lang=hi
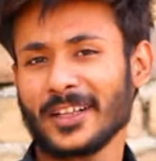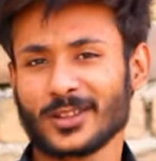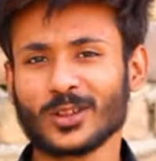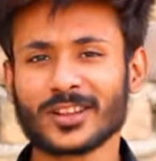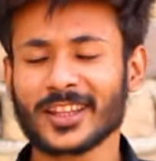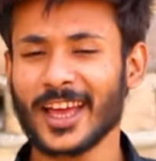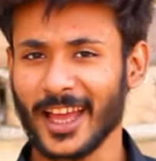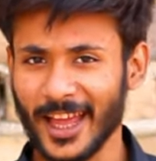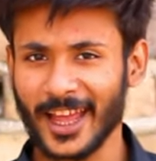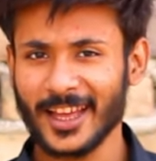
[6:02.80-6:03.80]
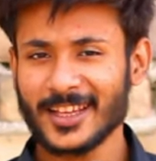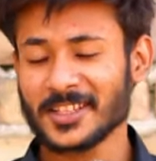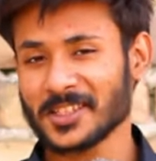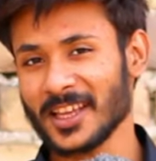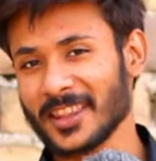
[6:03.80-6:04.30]
बात सुनते
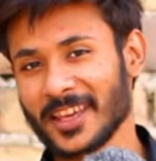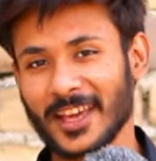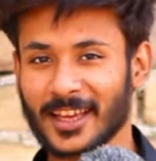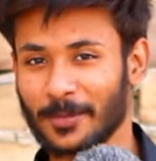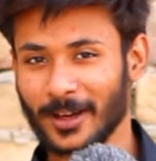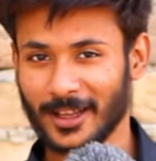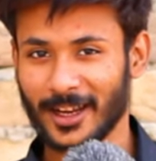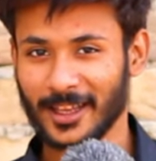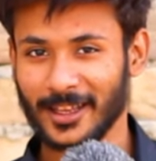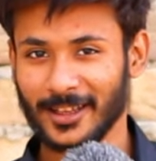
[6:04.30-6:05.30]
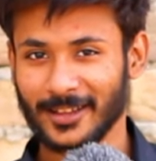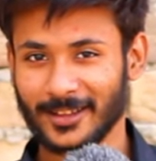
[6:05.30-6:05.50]
हैं सदके के बकरे की